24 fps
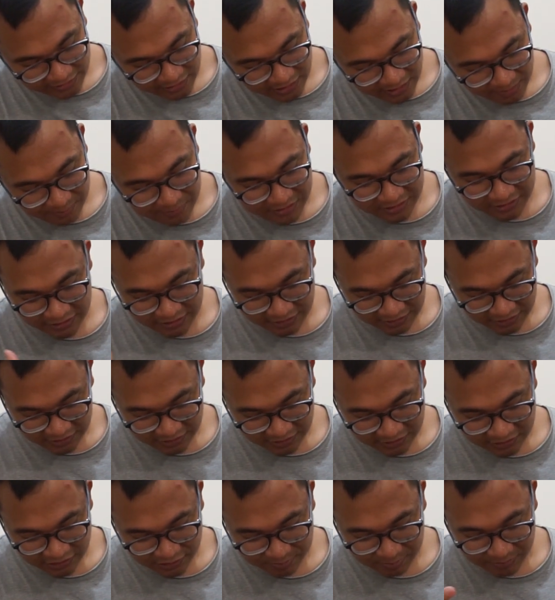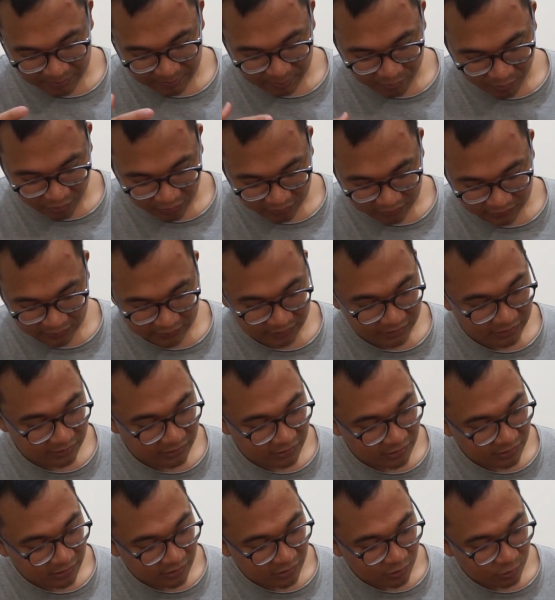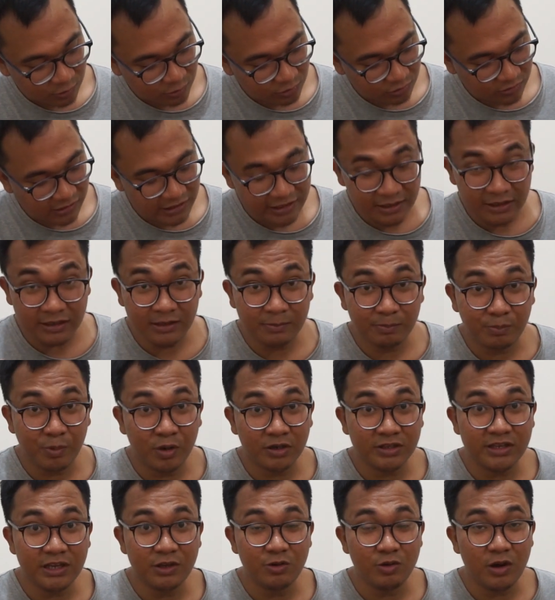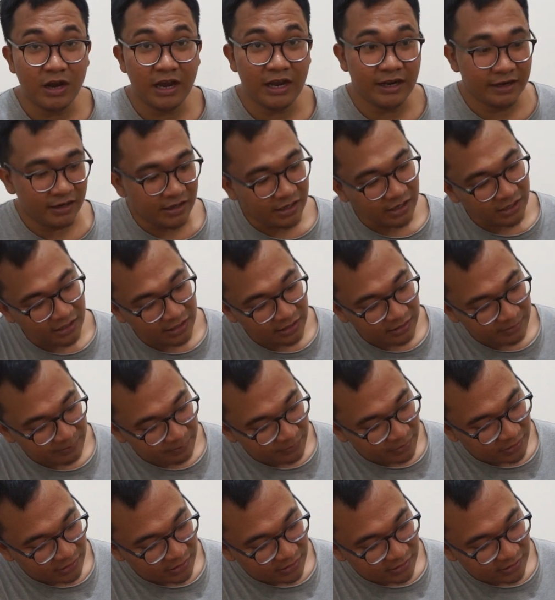ada mini display port untuk LAN portnya juga ada.